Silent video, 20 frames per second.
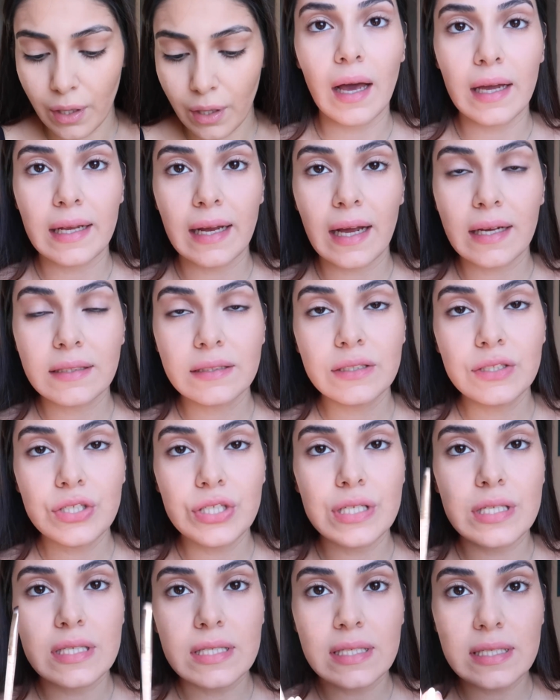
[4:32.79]
Eyeliner
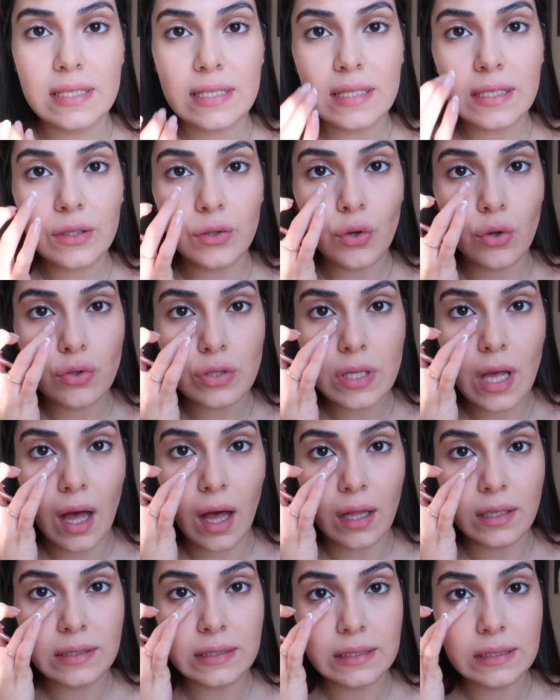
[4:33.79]
çizgisi göz
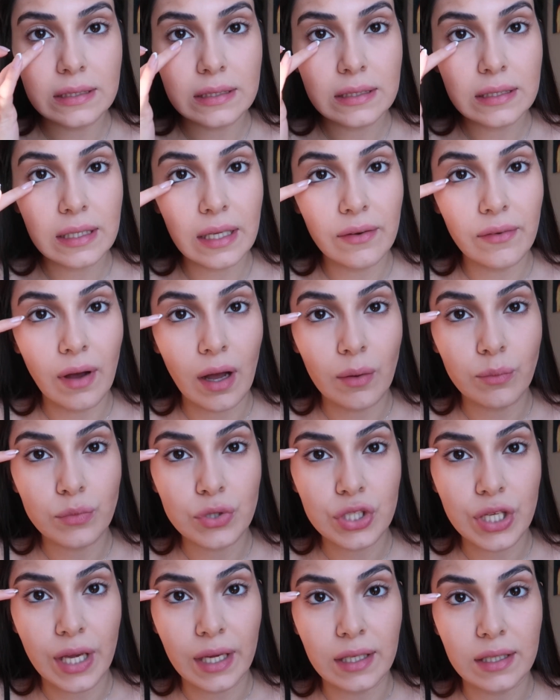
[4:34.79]
altının devamı
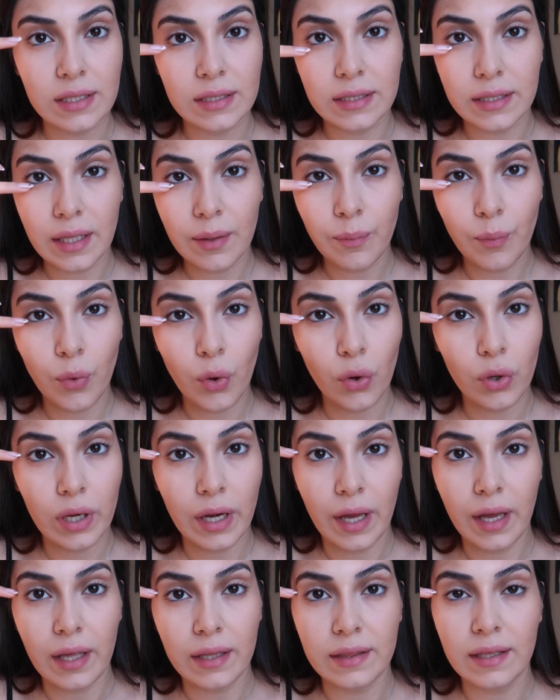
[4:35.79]
şeklinde
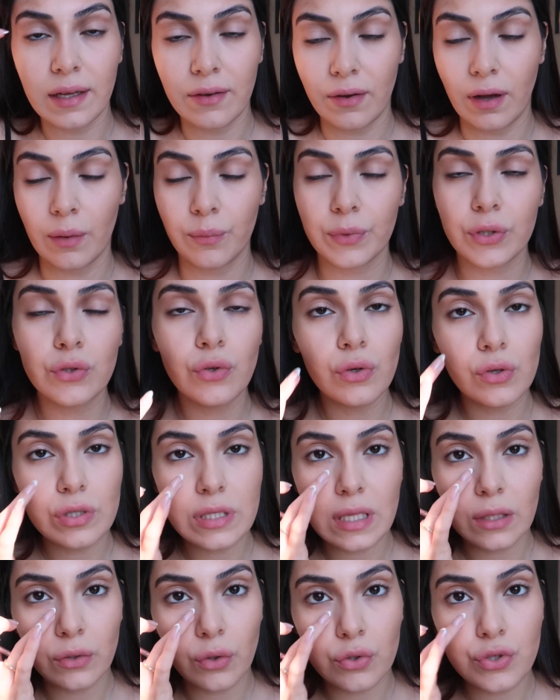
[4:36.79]
böyle devam ediyor. O
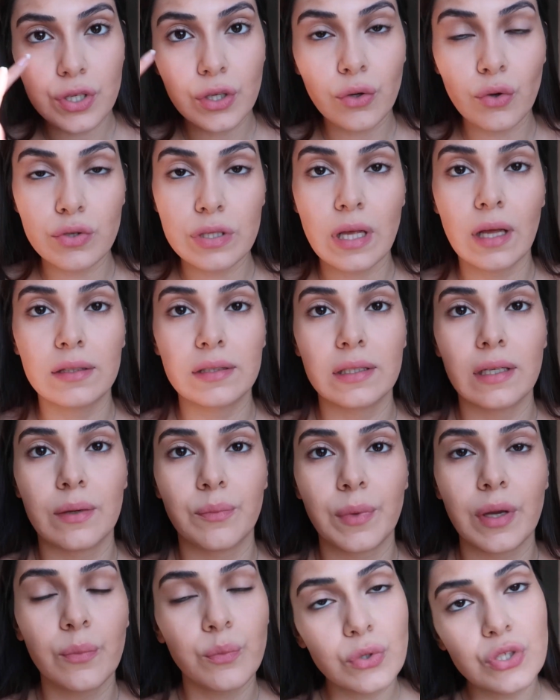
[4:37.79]
yüzden önce göz
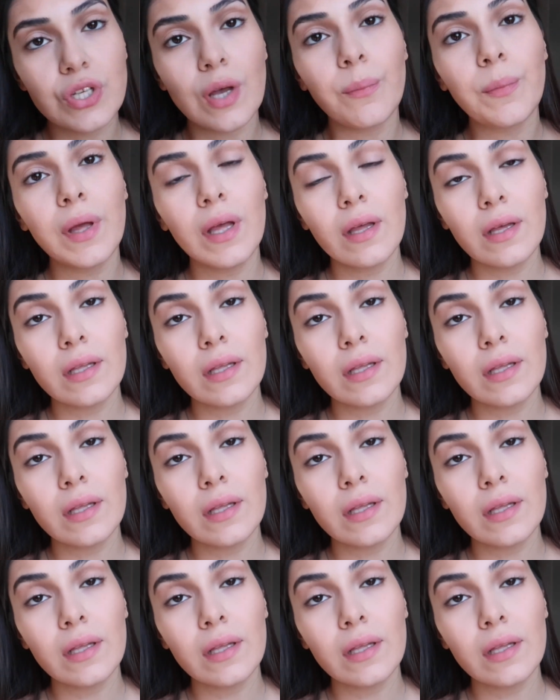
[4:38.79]
altlarımı yapacağım.